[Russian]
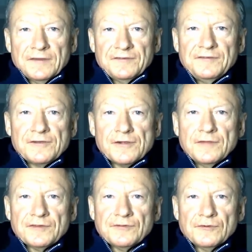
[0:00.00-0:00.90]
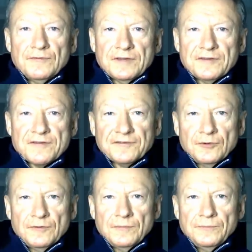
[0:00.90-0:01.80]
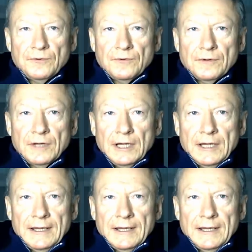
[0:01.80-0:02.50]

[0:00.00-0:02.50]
с 1926 по